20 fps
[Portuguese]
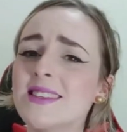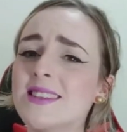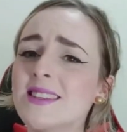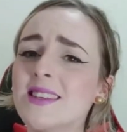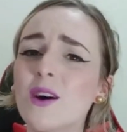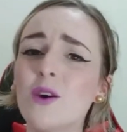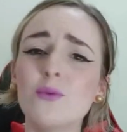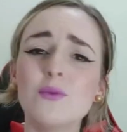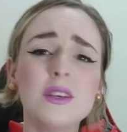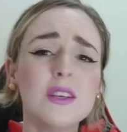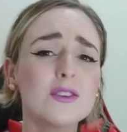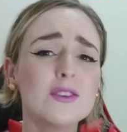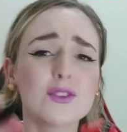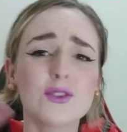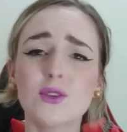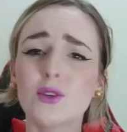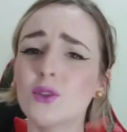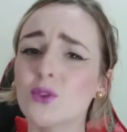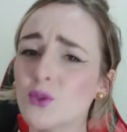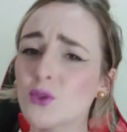são
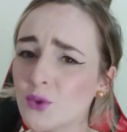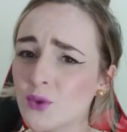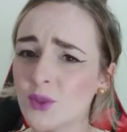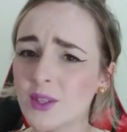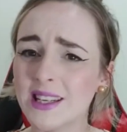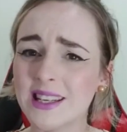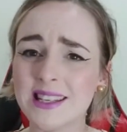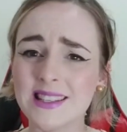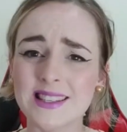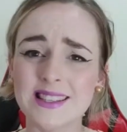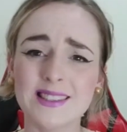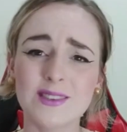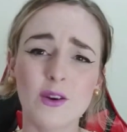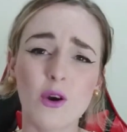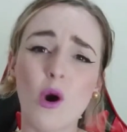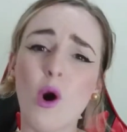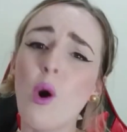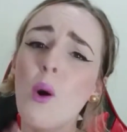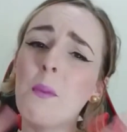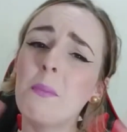estruturas
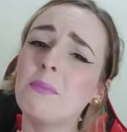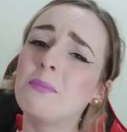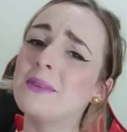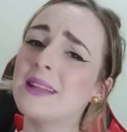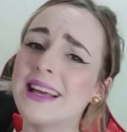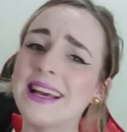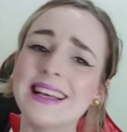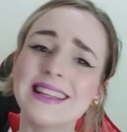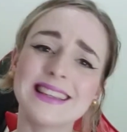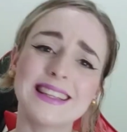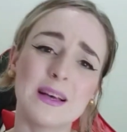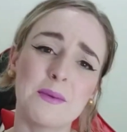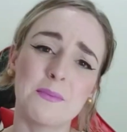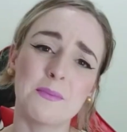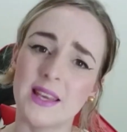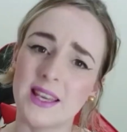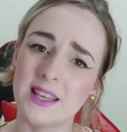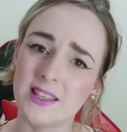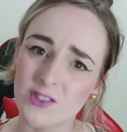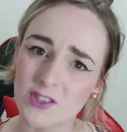
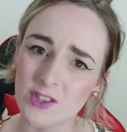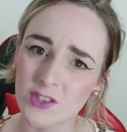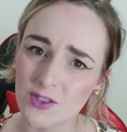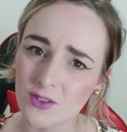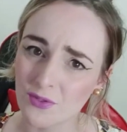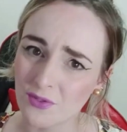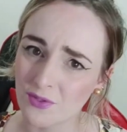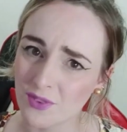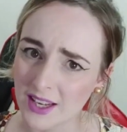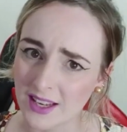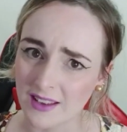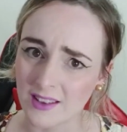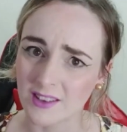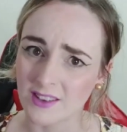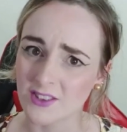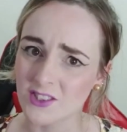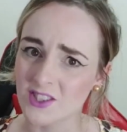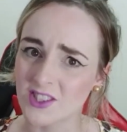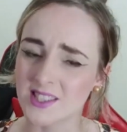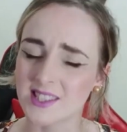completamente
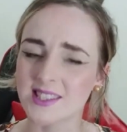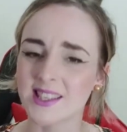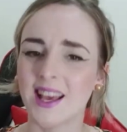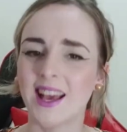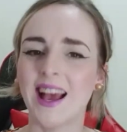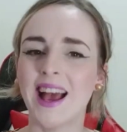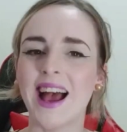diferentes.